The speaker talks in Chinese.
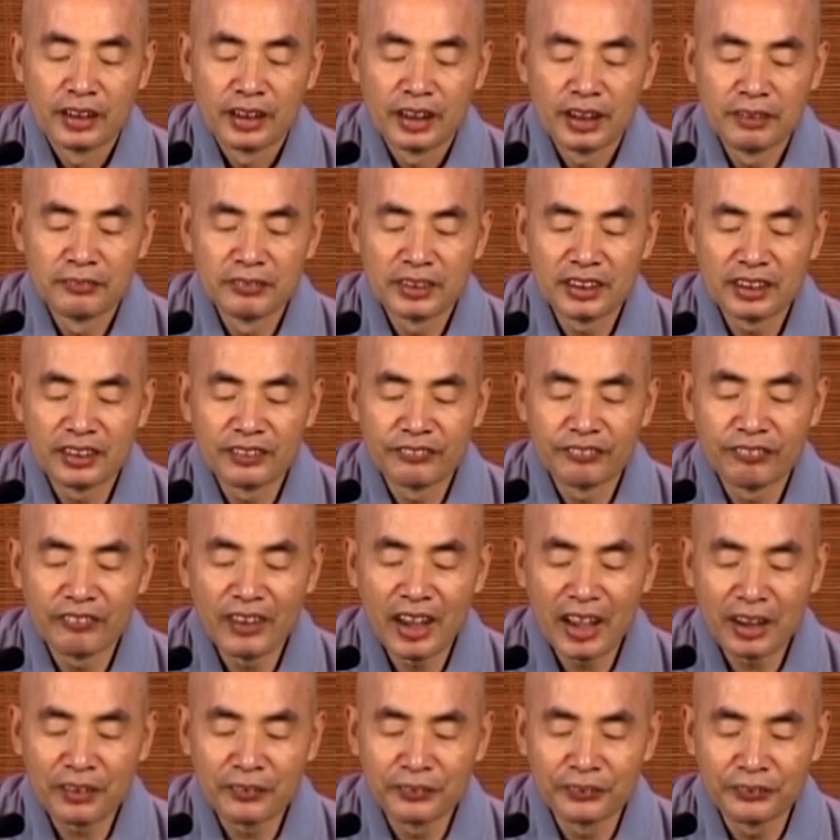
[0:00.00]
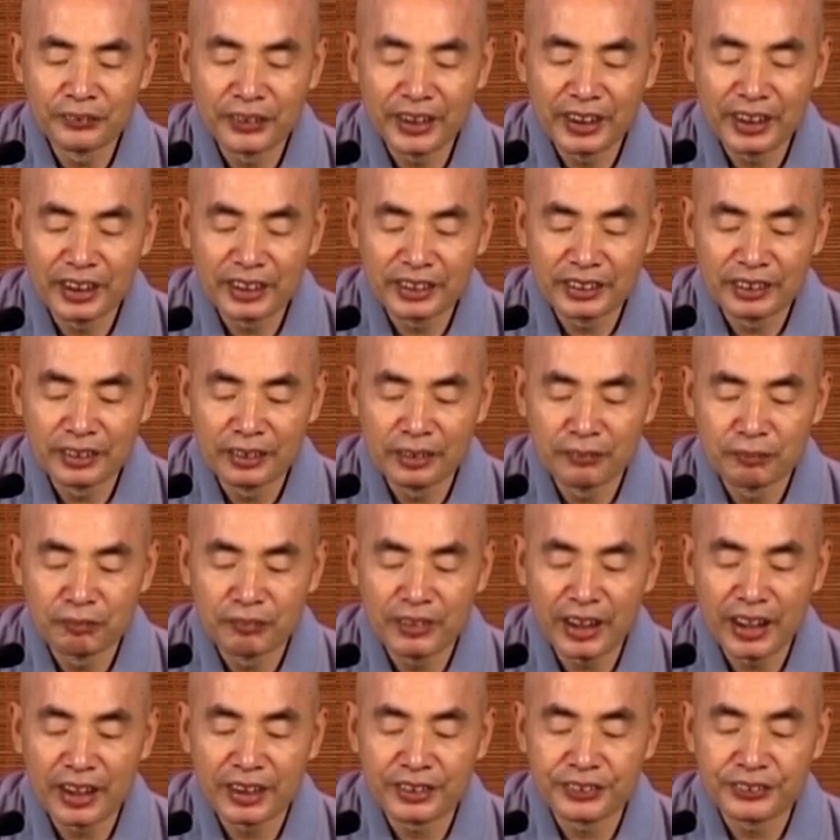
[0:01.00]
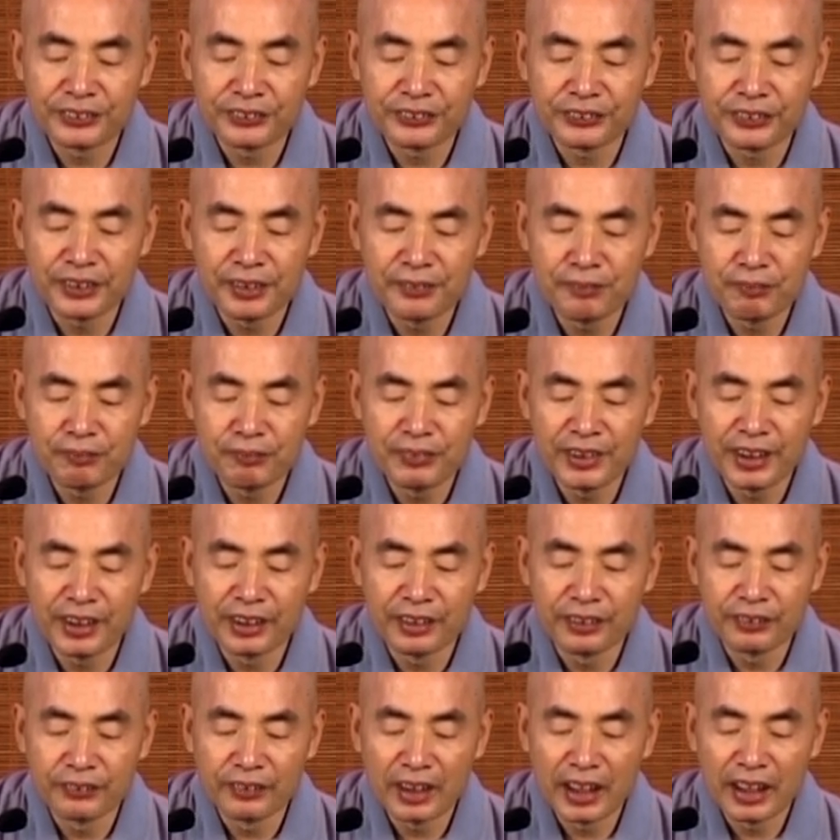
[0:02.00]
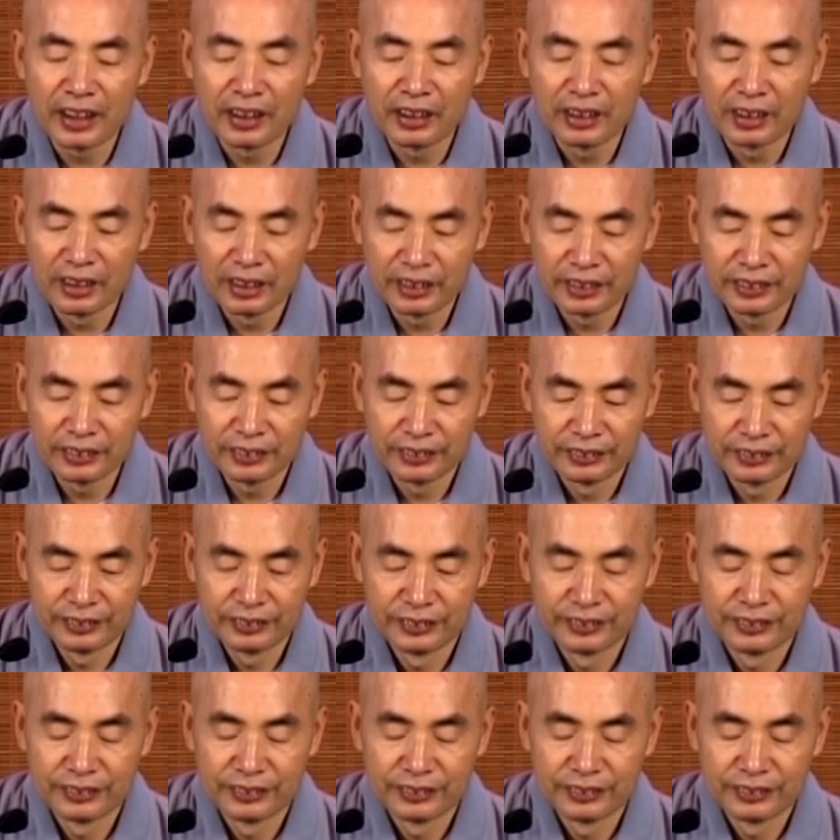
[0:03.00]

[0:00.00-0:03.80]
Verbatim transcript: 那么这个花枯萎了之后，不要随便乱扔。